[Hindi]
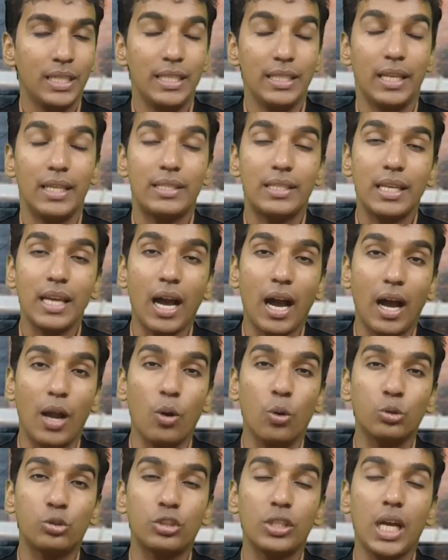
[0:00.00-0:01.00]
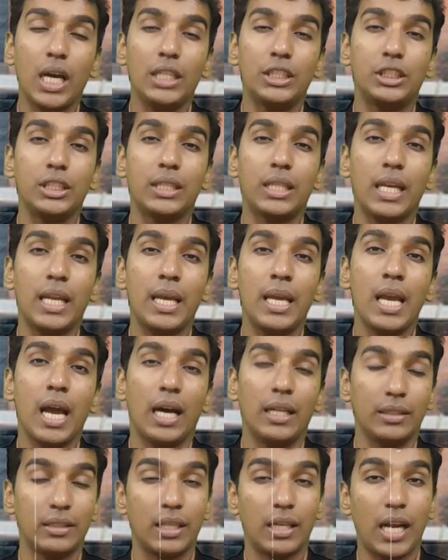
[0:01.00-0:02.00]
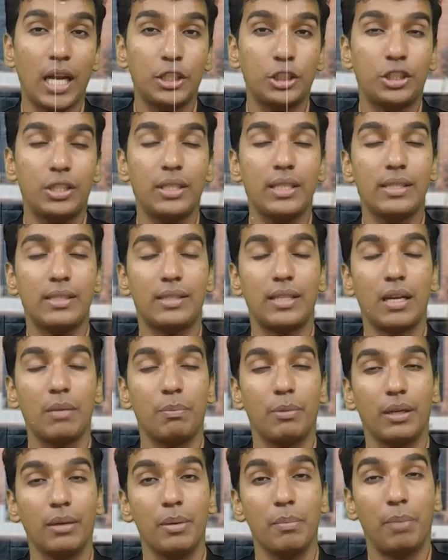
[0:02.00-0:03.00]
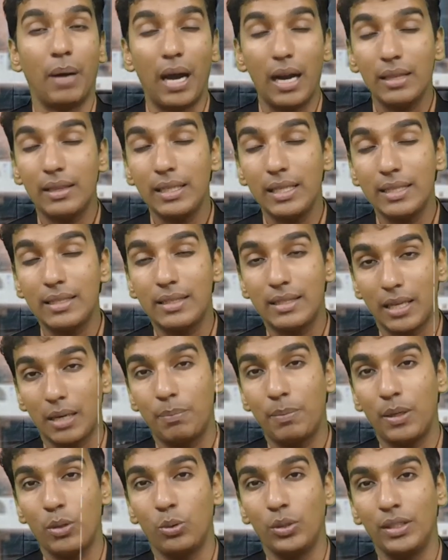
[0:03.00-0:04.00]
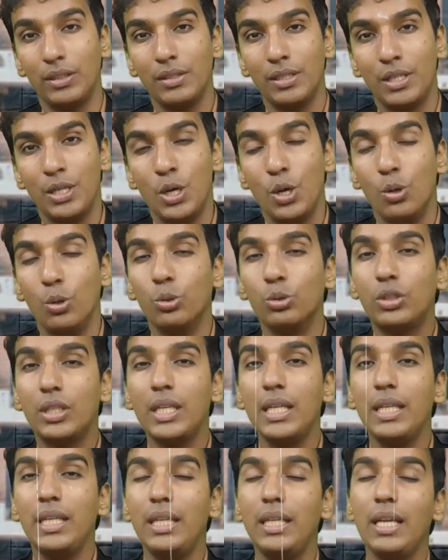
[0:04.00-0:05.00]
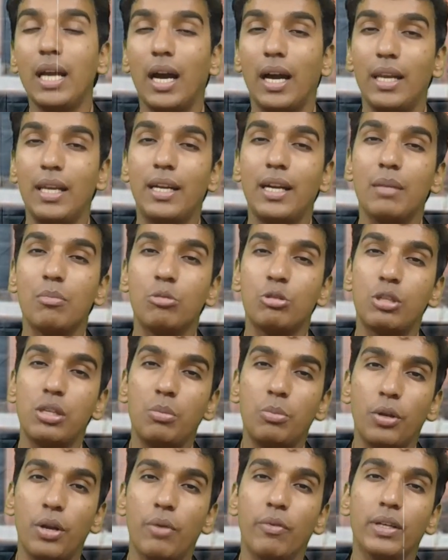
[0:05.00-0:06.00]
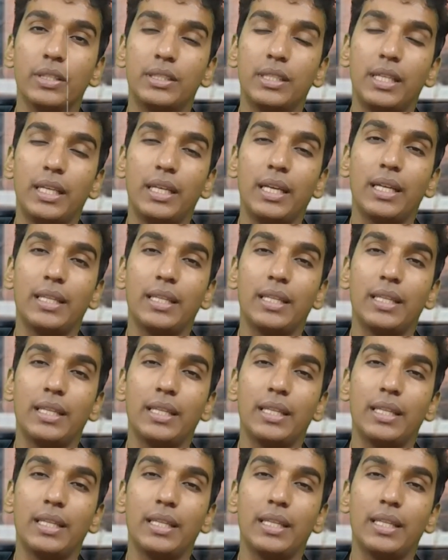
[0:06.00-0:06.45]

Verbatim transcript: जिसकी आलोचना जितने अंतरराष्ट्रीय स्तर पर भारतीय स्तर पर हुई उतनी ही अलीगढ़ मुस्लिम यूनिवर्सिटी के